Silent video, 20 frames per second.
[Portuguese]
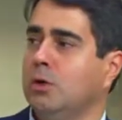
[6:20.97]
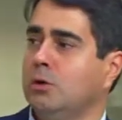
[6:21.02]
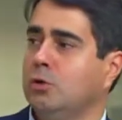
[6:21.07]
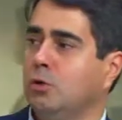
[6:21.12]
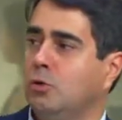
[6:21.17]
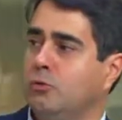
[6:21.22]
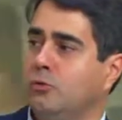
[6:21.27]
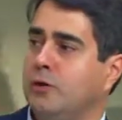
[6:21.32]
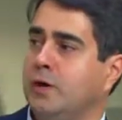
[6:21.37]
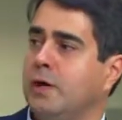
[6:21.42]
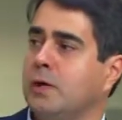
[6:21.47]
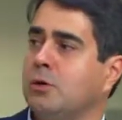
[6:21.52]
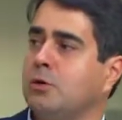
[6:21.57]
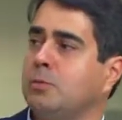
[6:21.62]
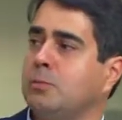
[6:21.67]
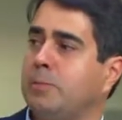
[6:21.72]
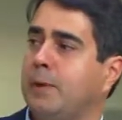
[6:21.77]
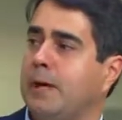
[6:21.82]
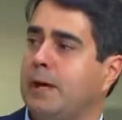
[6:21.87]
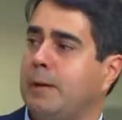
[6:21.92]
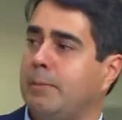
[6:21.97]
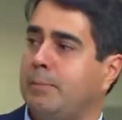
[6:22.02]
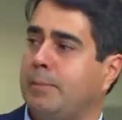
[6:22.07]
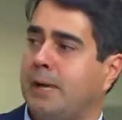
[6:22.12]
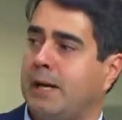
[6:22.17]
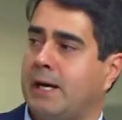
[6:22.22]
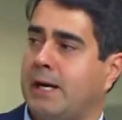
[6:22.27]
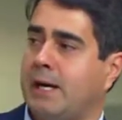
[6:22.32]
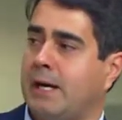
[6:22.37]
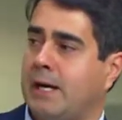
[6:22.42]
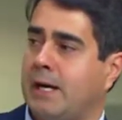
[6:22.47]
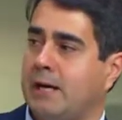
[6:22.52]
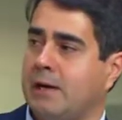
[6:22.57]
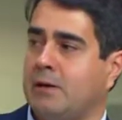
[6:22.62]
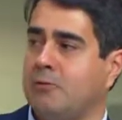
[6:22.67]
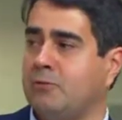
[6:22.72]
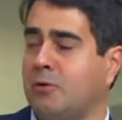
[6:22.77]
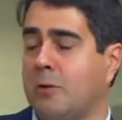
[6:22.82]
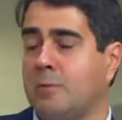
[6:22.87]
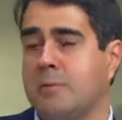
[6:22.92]
do governo para, para a
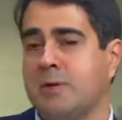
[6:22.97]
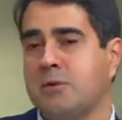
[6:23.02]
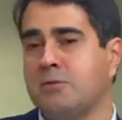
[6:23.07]
reforma.